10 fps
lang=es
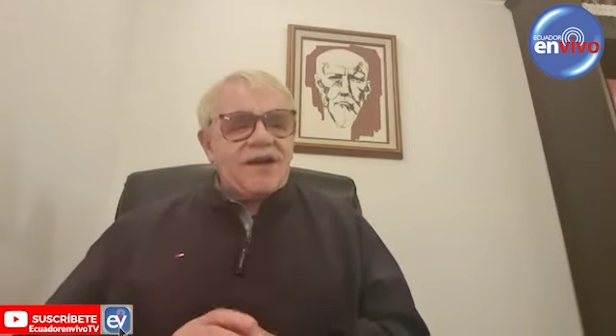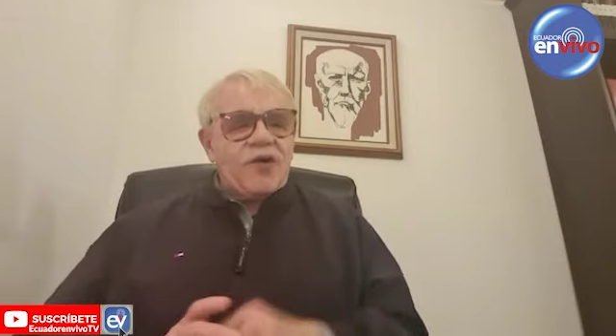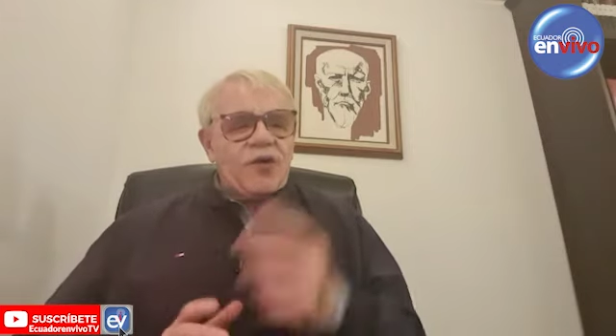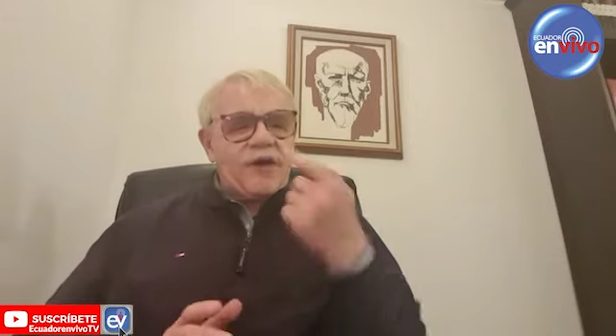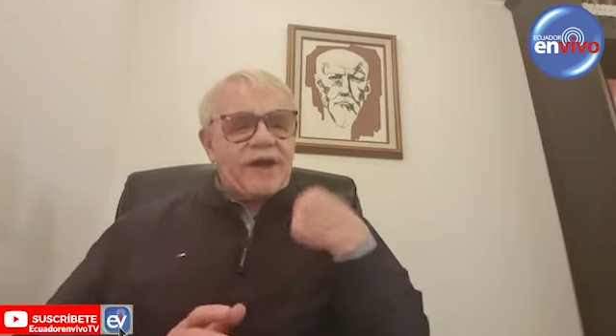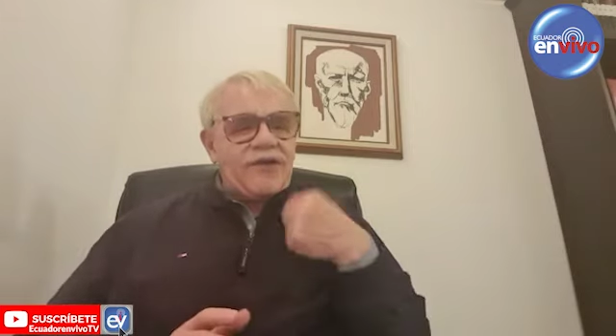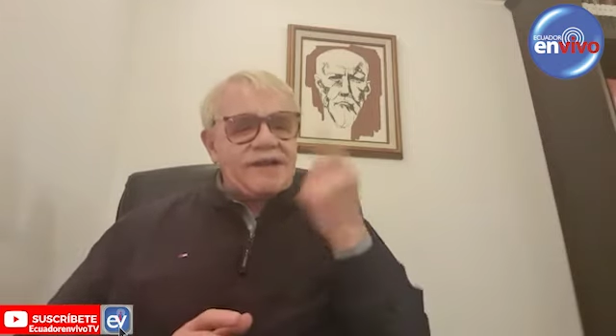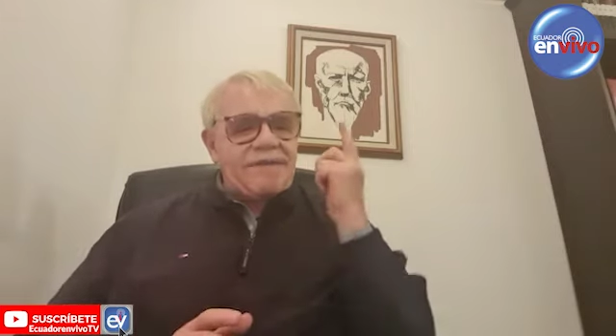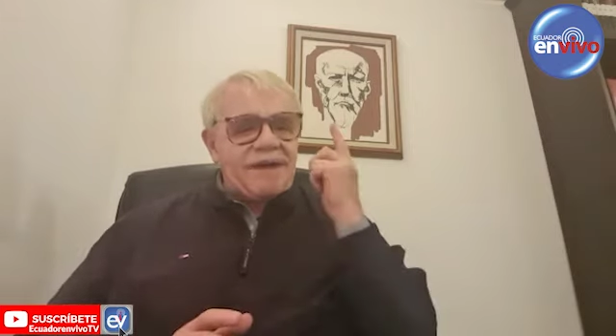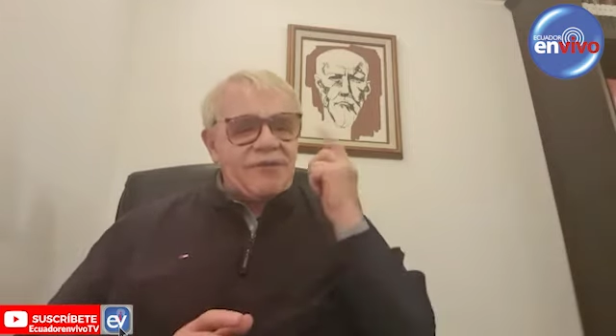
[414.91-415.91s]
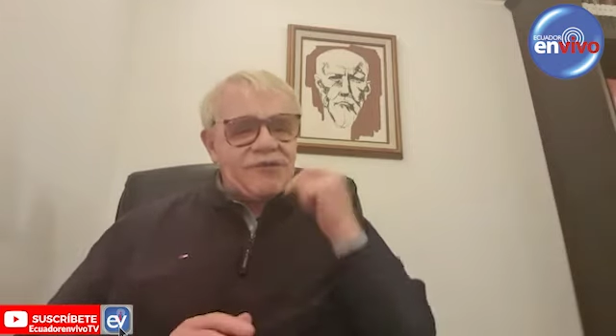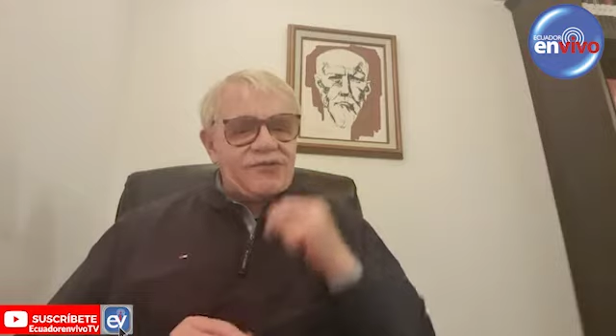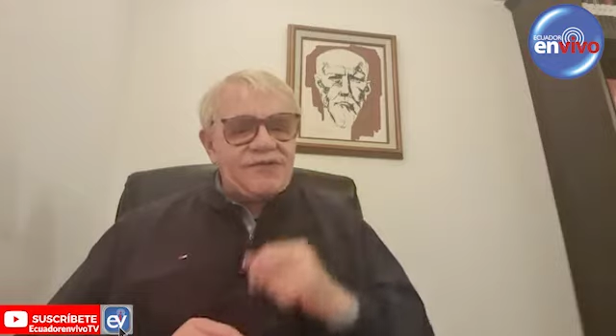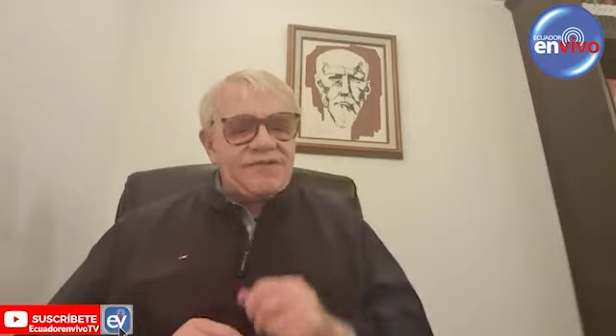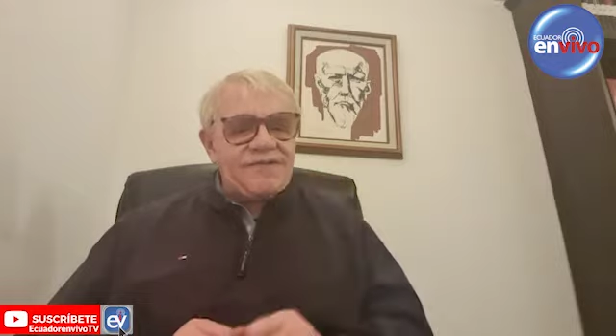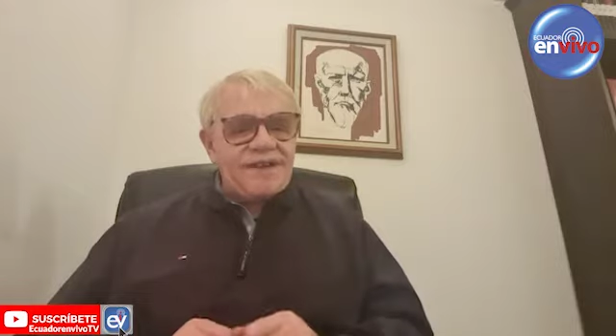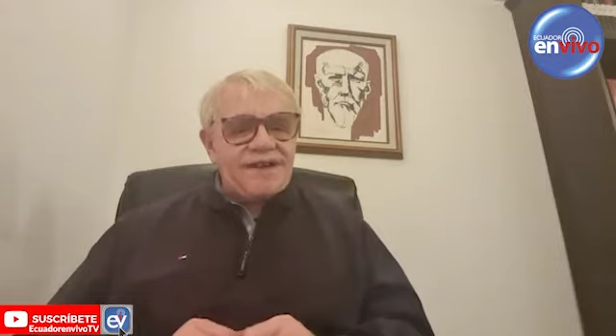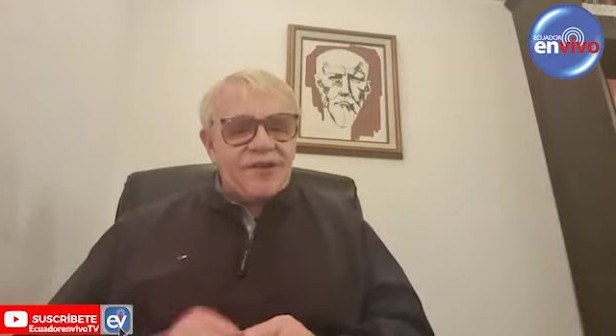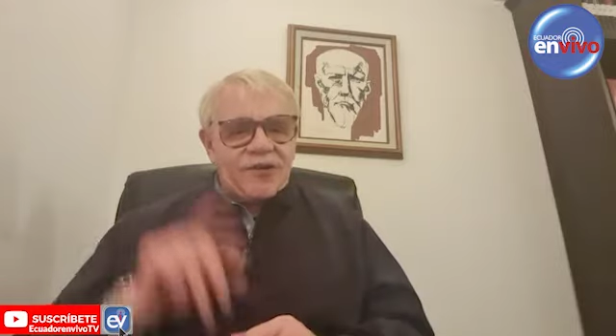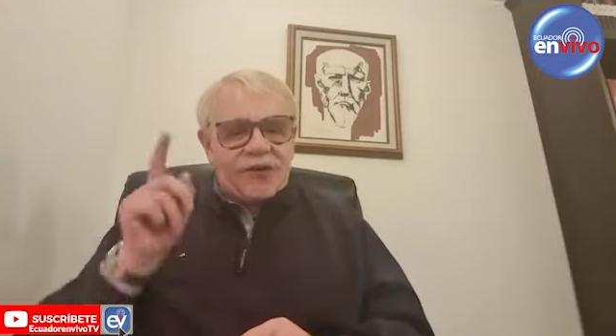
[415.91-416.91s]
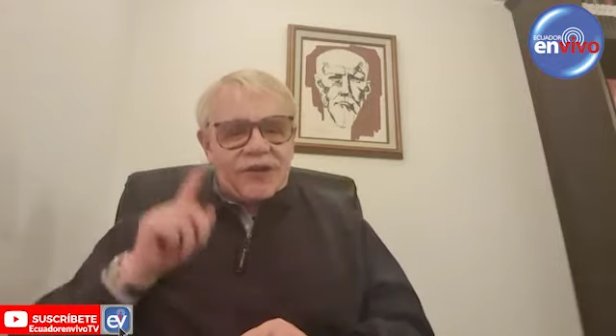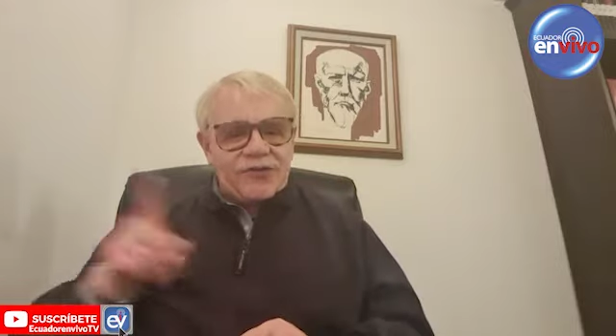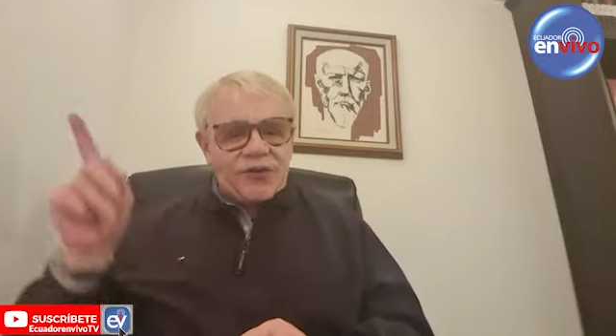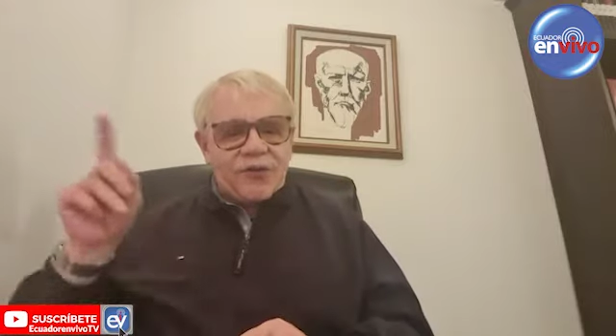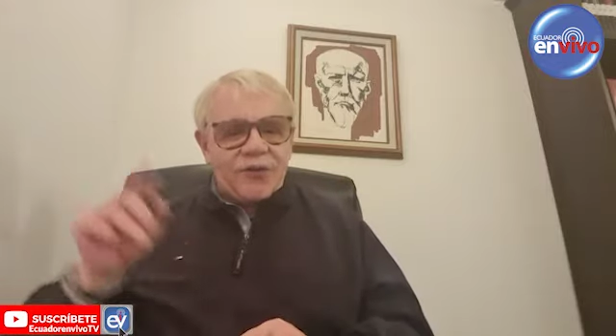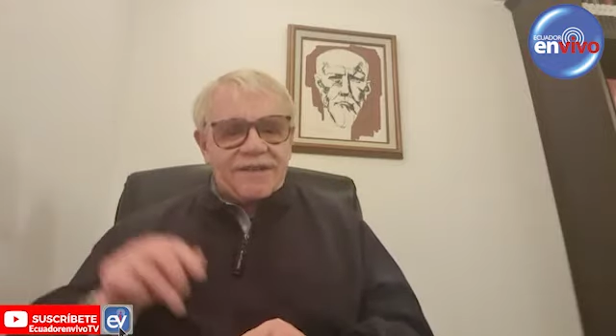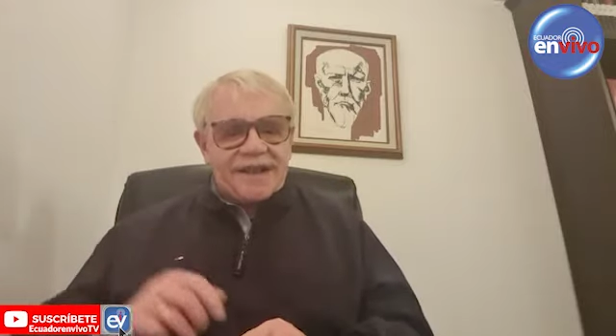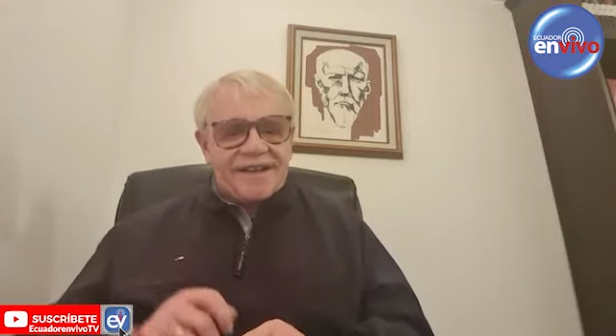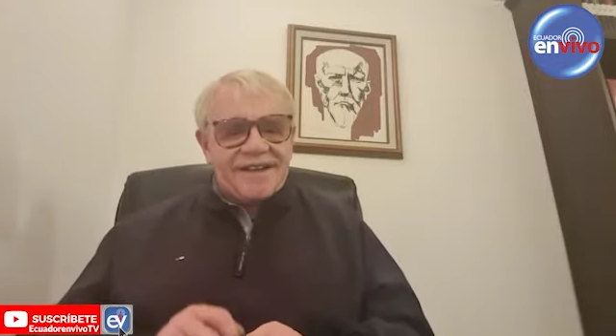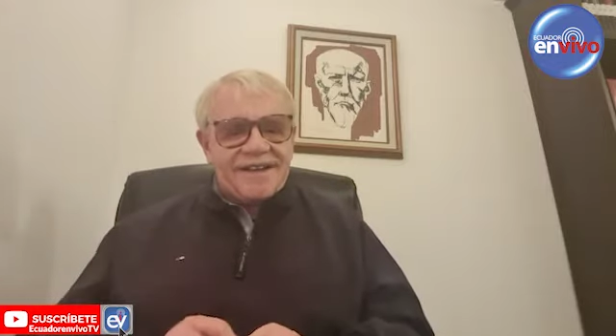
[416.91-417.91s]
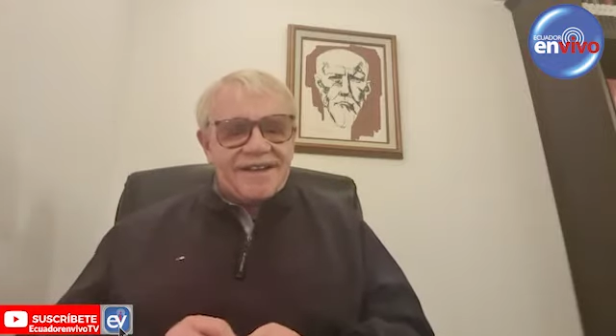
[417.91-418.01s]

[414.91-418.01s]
con lo que no sabemos, con lo que nos ocultan,